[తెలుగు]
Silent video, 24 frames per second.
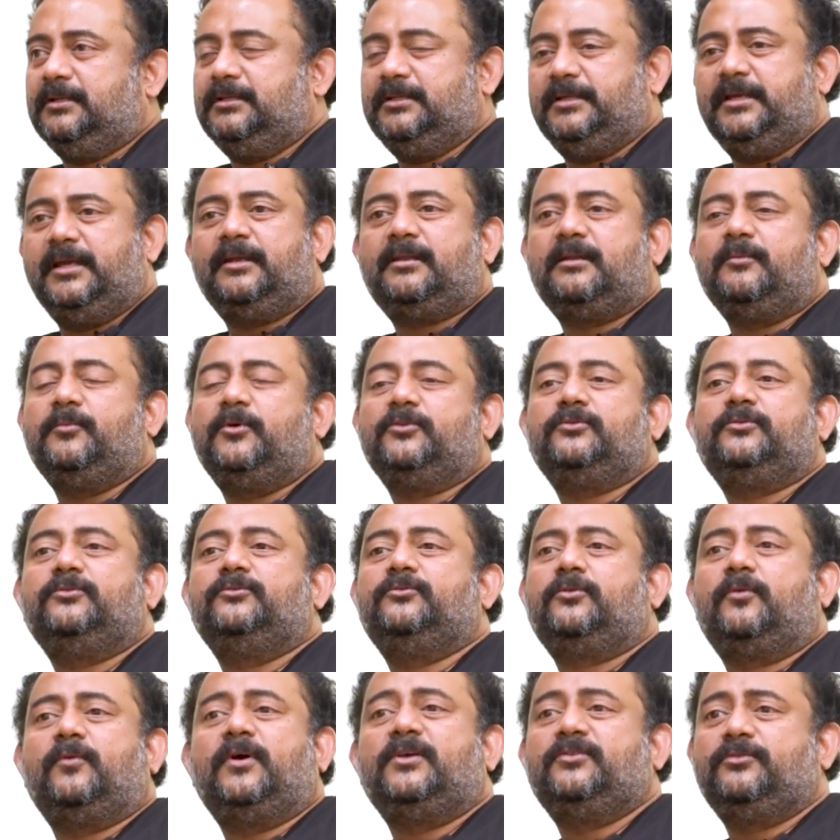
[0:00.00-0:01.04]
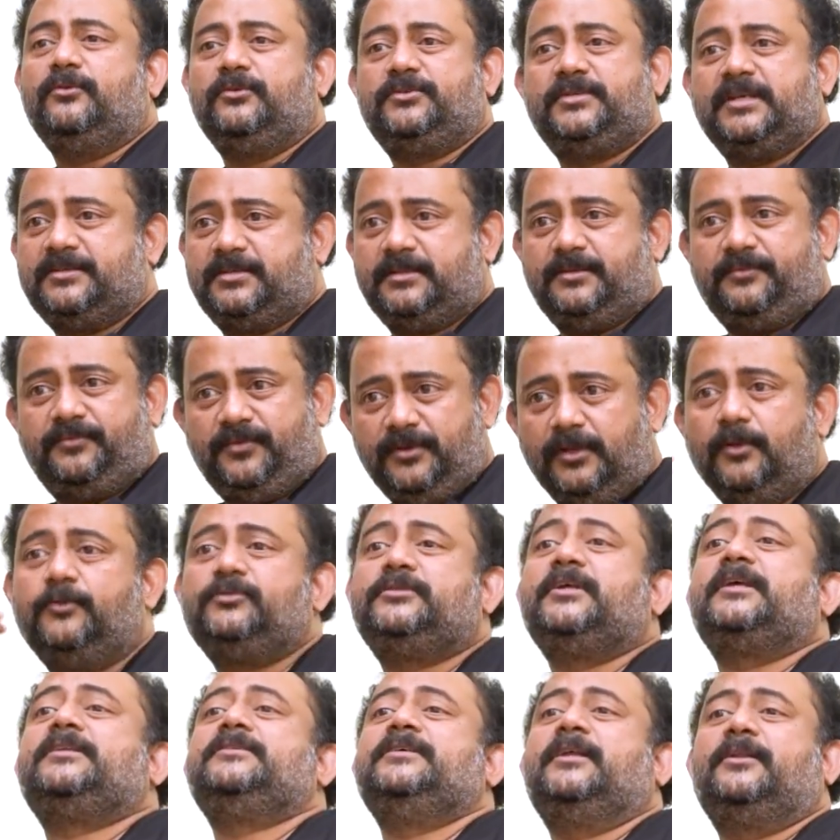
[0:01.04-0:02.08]
థియేటర్ మొత్తం దుర్వాసన వచ్చేస్తుంది ఫీల్
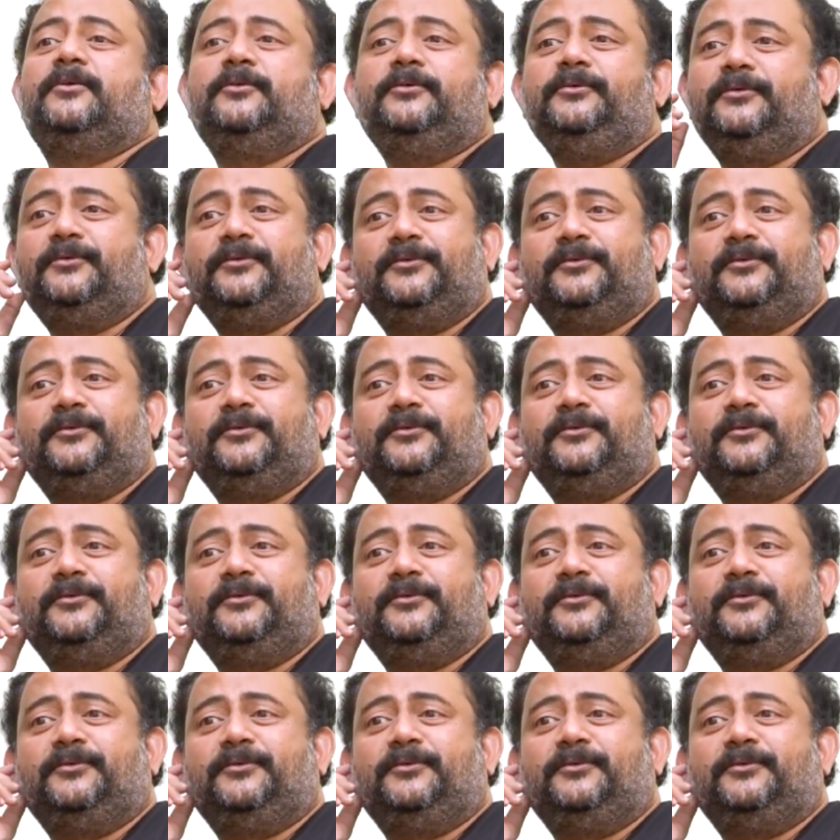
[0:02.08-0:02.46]
అవుతారు జనం